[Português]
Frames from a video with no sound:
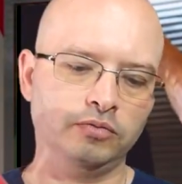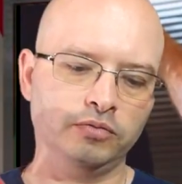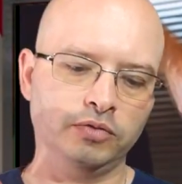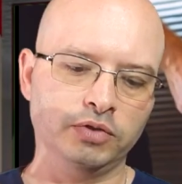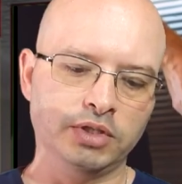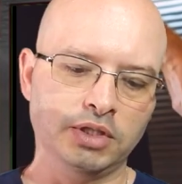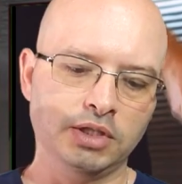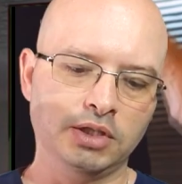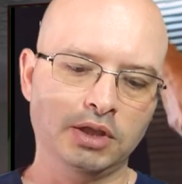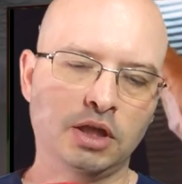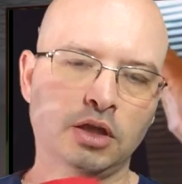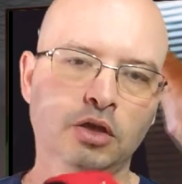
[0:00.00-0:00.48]

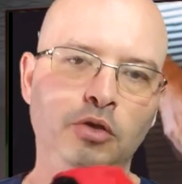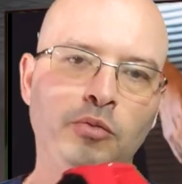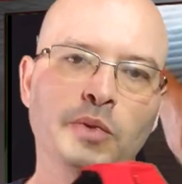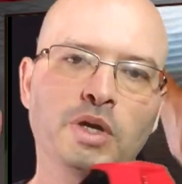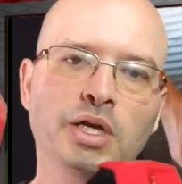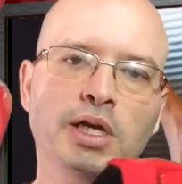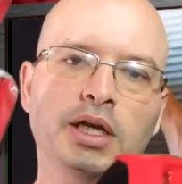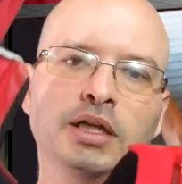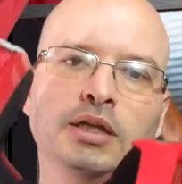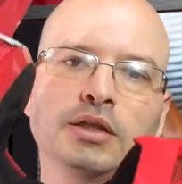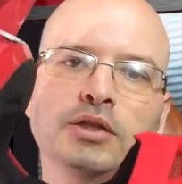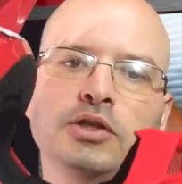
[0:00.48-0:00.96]
você tem uma
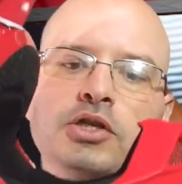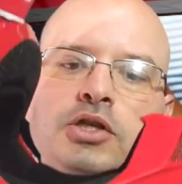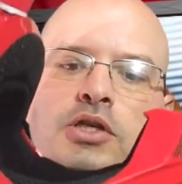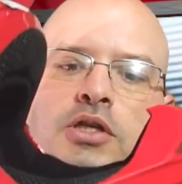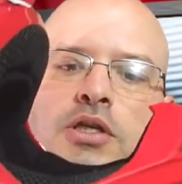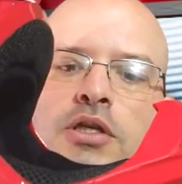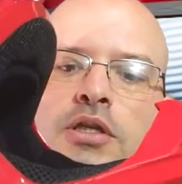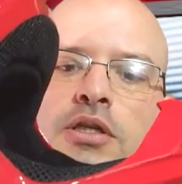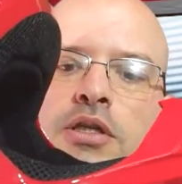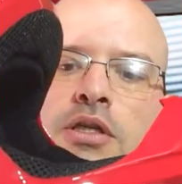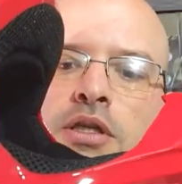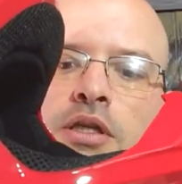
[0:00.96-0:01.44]

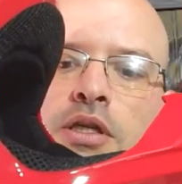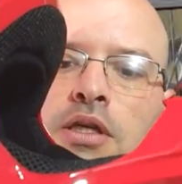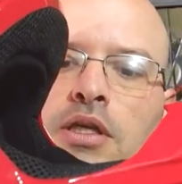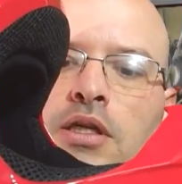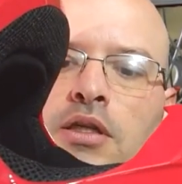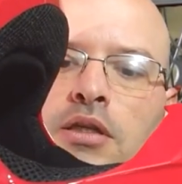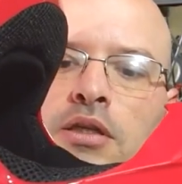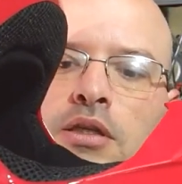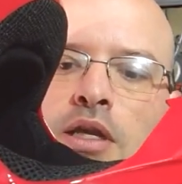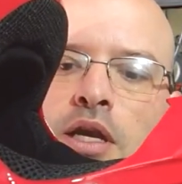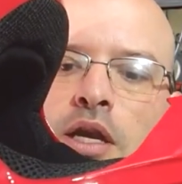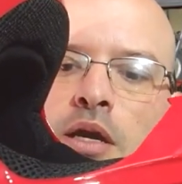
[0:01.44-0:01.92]
garantia de
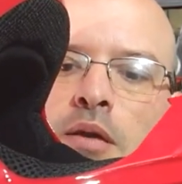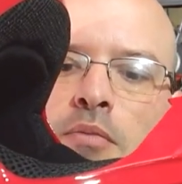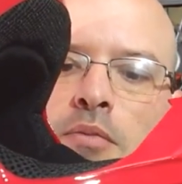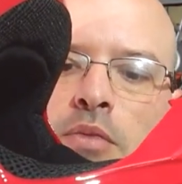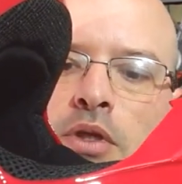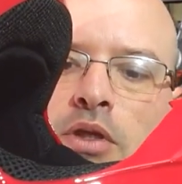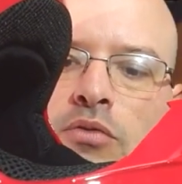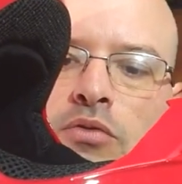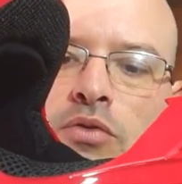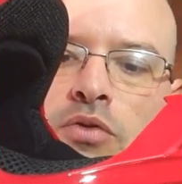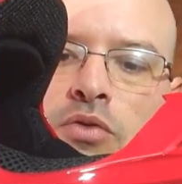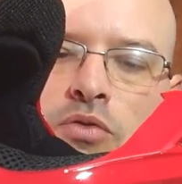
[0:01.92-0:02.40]
entrar
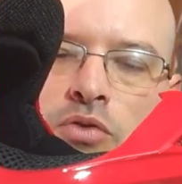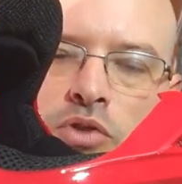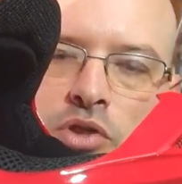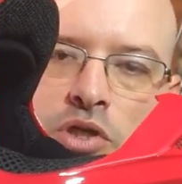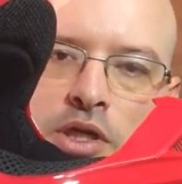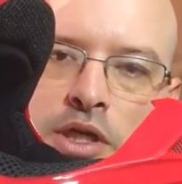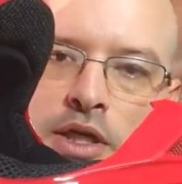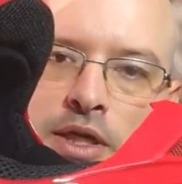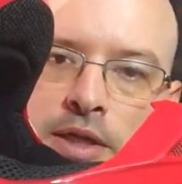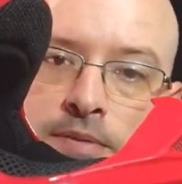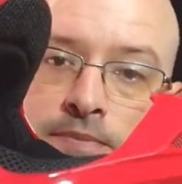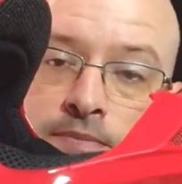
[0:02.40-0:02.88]
menos
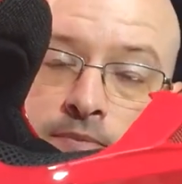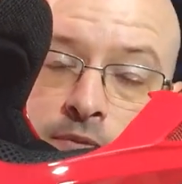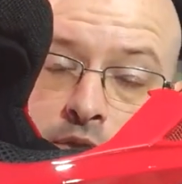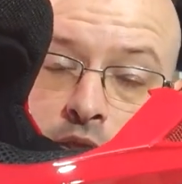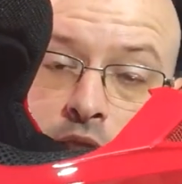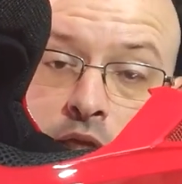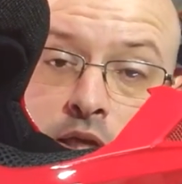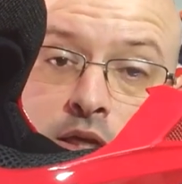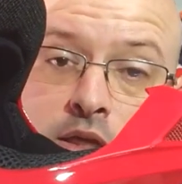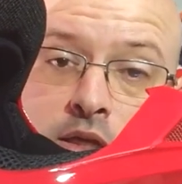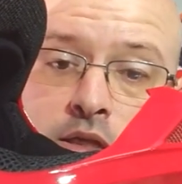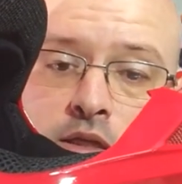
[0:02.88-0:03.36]
sujeira
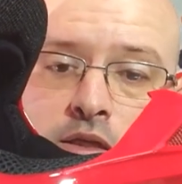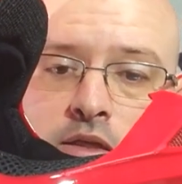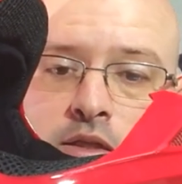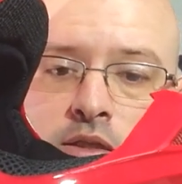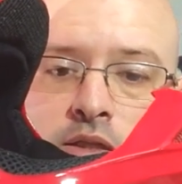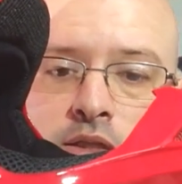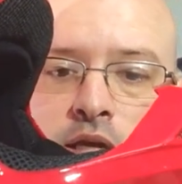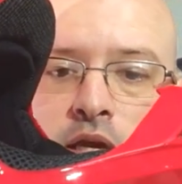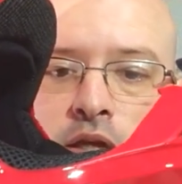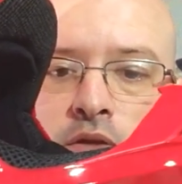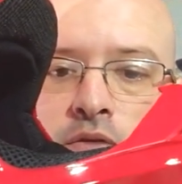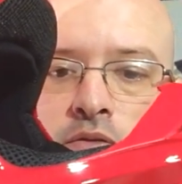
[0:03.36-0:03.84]
e
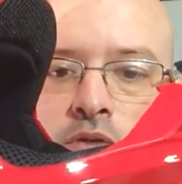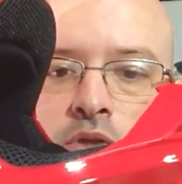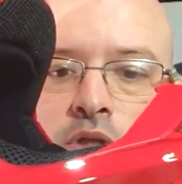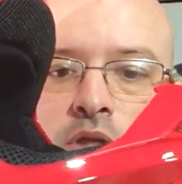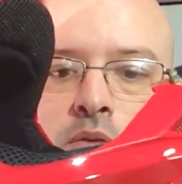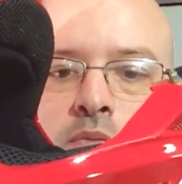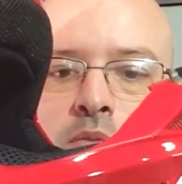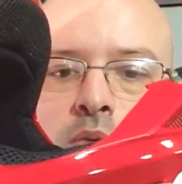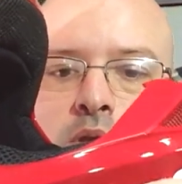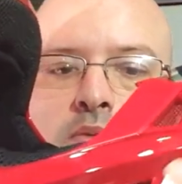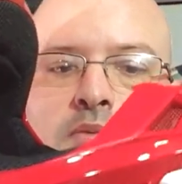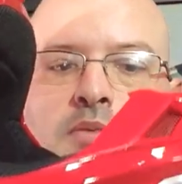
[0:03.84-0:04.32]
insetos
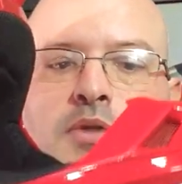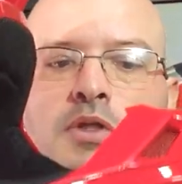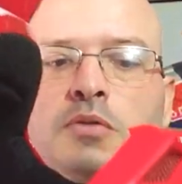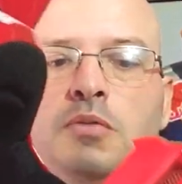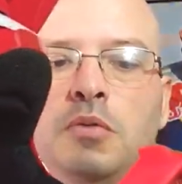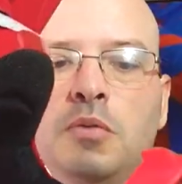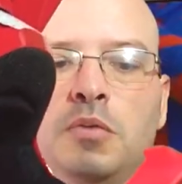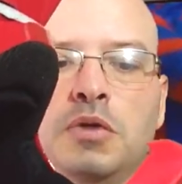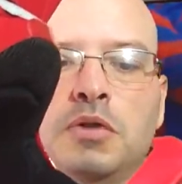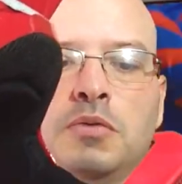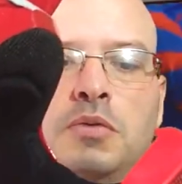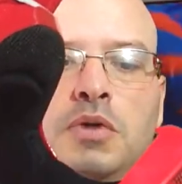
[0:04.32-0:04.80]
também,
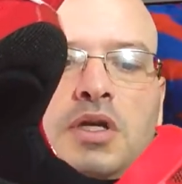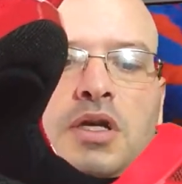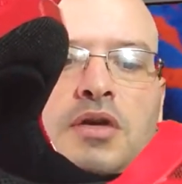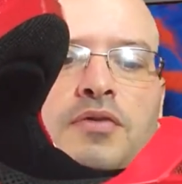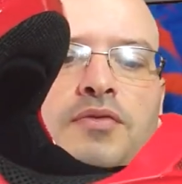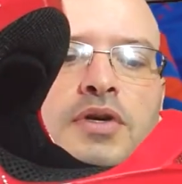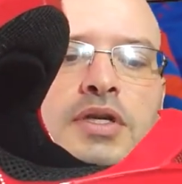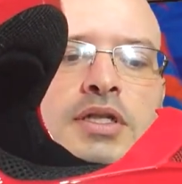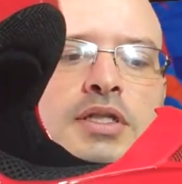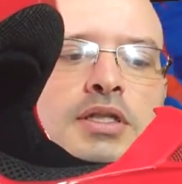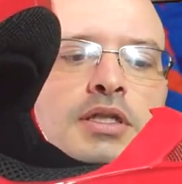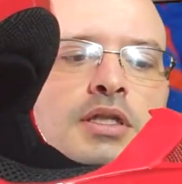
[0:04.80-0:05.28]
principalmente para quem
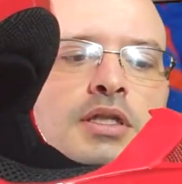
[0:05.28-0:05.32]
faz